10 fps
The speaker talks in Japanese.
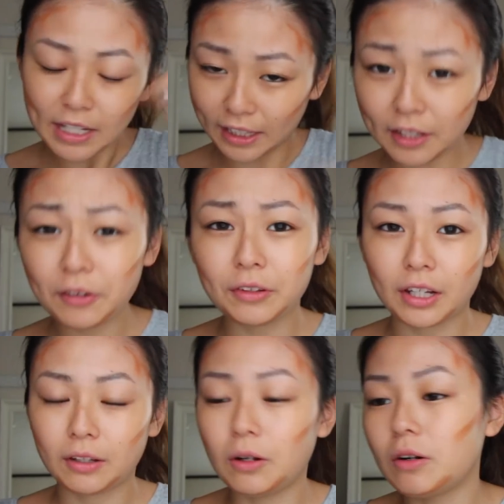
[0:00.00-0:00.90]
やってるんだ
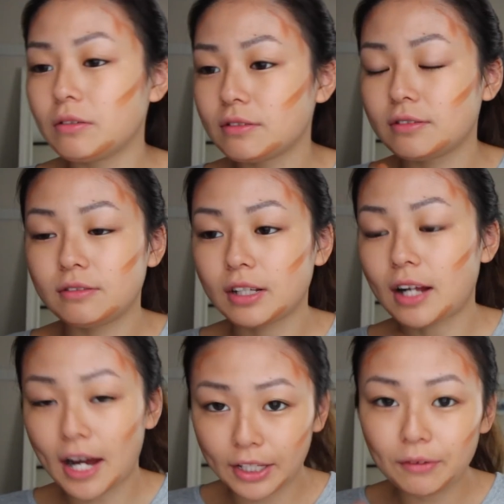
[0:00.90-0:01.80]
けどだか
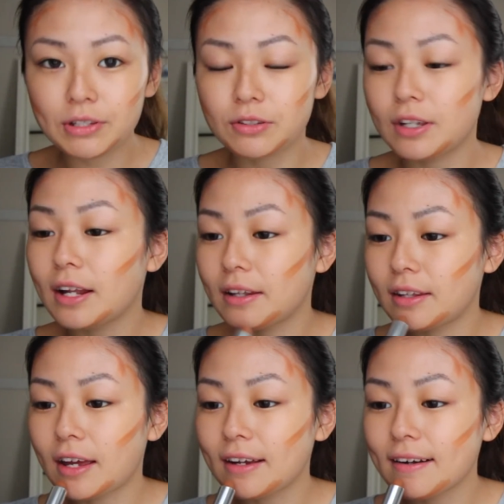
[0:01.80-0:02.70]
ら鼻はちょっとやら
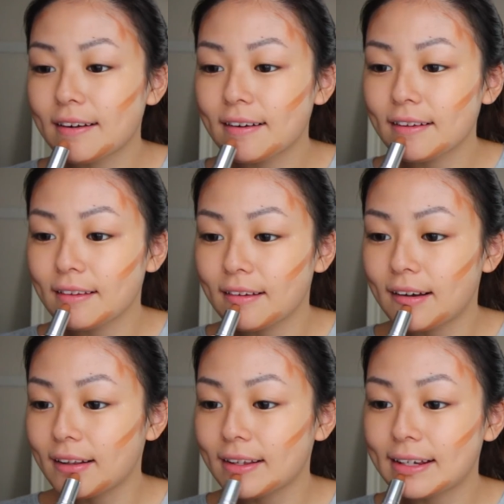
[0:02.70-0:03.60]
ない
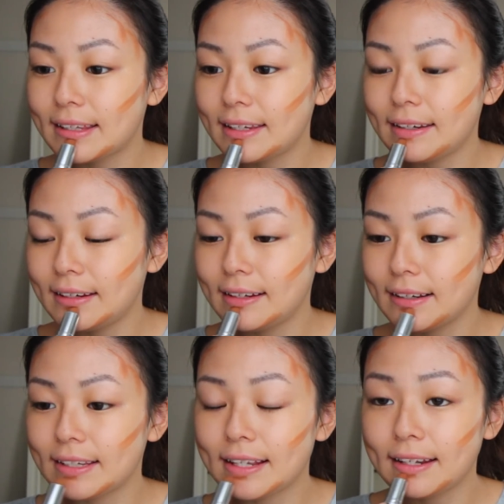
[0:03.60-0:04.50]
あと唇
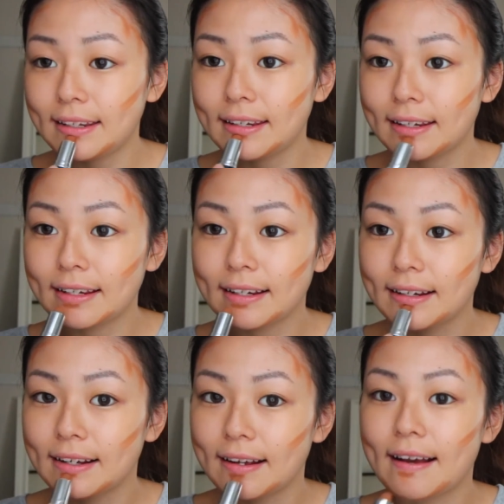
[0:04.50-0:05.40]
の下に
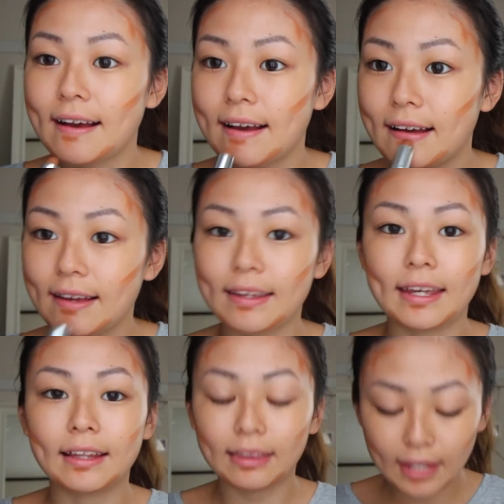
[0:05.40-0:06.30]

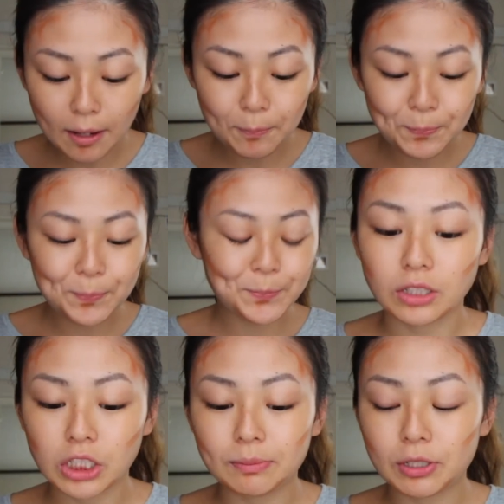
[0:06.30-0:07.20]
やって
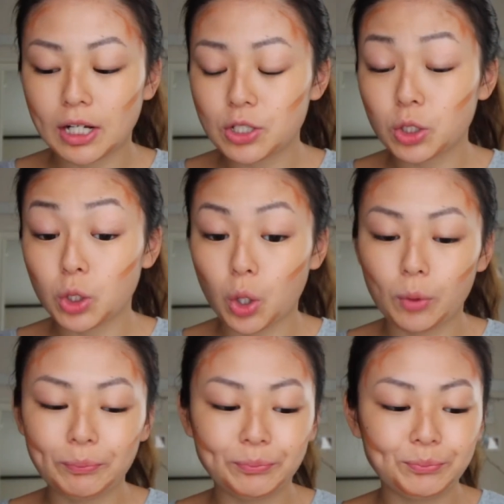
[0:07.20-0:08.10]
唇がちょっと
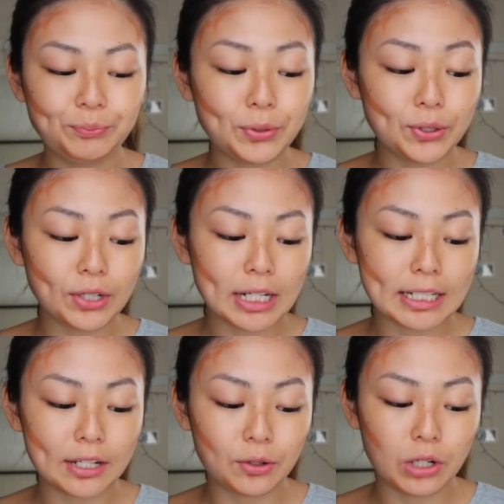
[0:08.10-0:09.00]
ふっくら
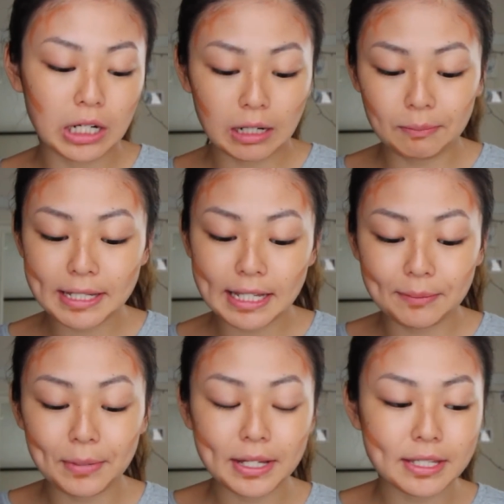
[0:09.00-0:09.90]
してる風に見せ
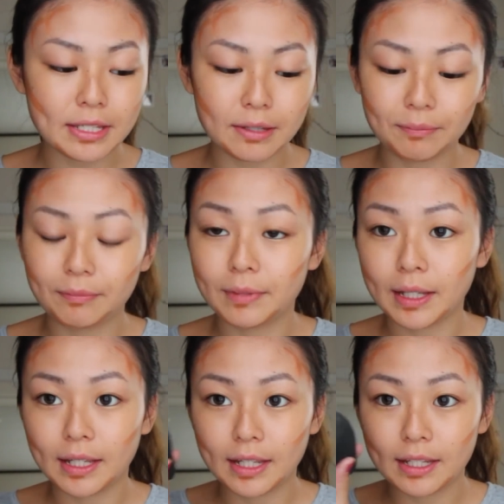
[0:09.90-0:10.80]
てます
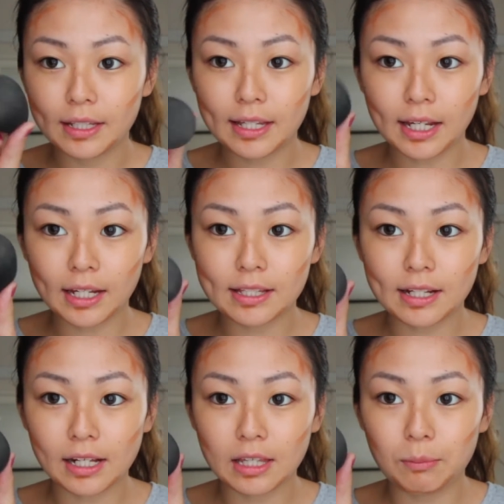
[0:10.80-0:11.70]
でさっき
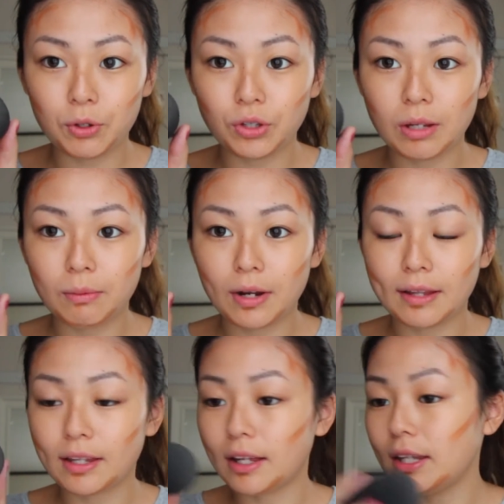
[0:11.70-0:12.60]
使った
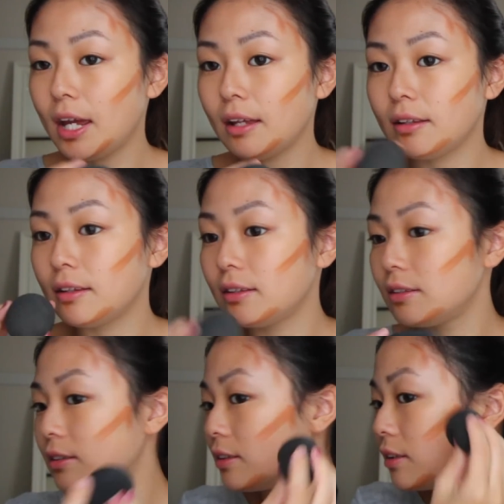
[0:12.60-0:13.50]
ビューティーブレンダーで
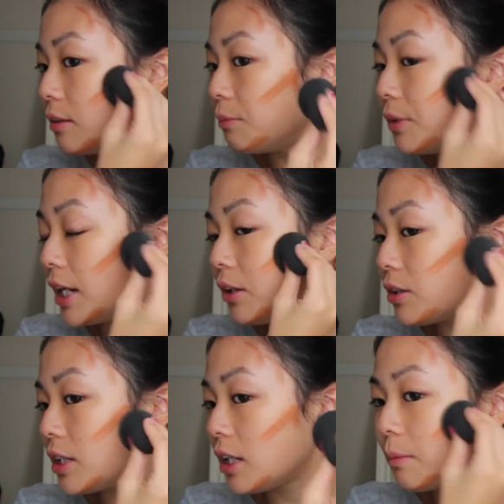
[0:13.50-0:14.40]
ブレンド
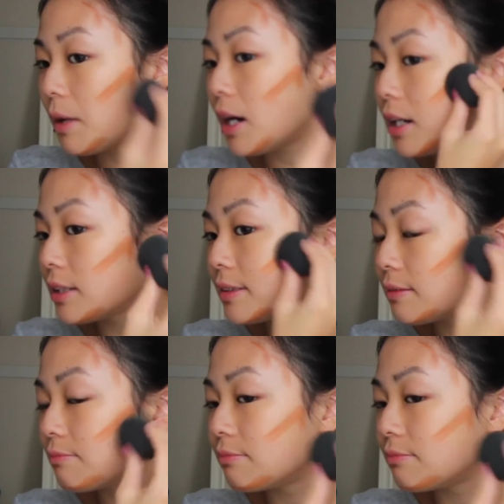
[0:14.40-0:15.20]
していきます